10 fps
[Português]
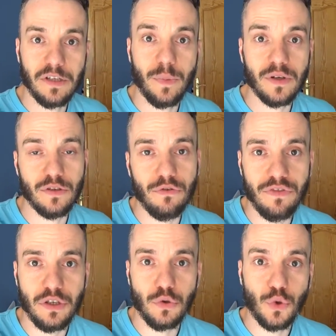Eles postam
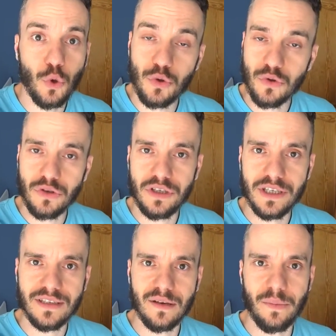vídeo todos os
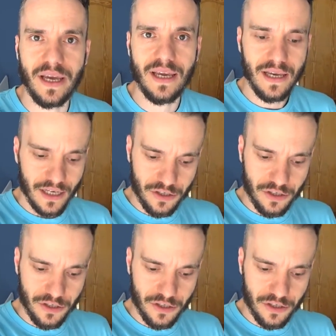dias também,